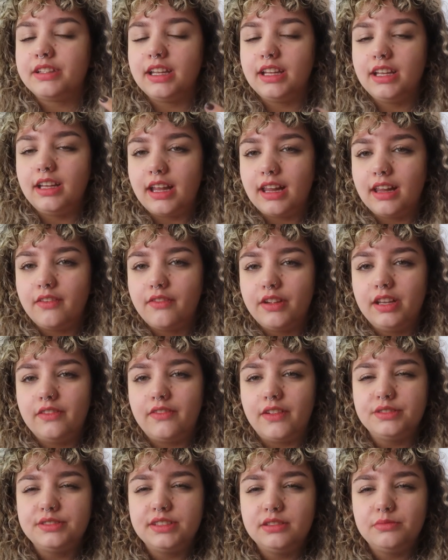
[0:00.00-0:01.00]
E ele
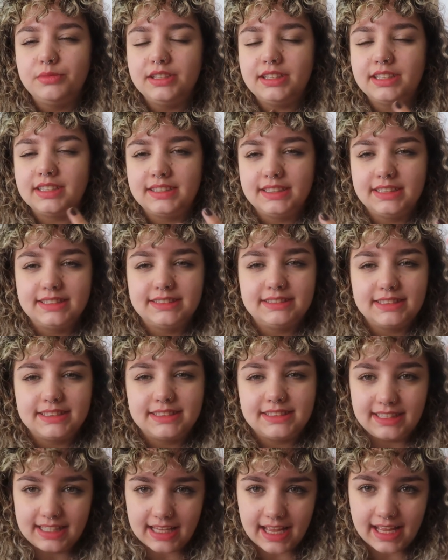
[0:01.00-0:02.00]
vai usando muitas vezes
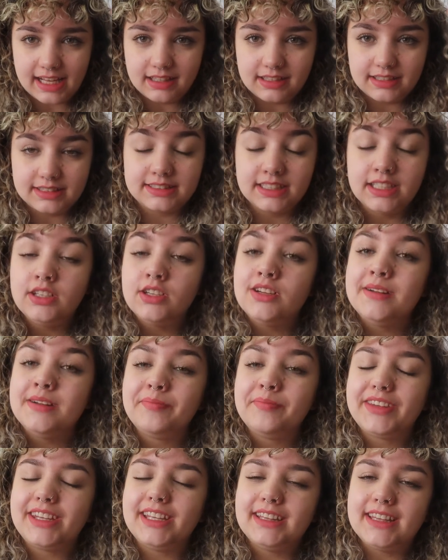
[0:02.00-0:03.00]
esse elas,
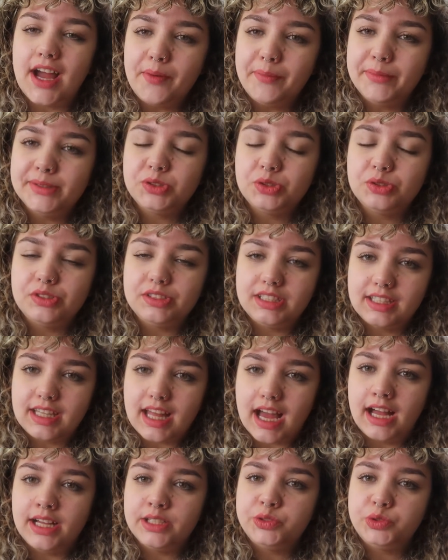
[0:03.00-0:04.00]
que dá uma
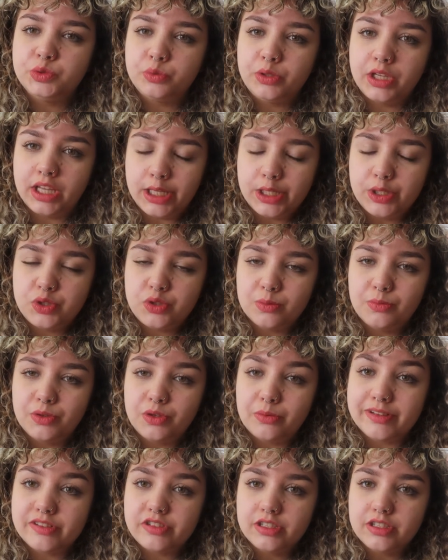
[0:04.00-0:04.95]
sonoridade, um ritmo e uma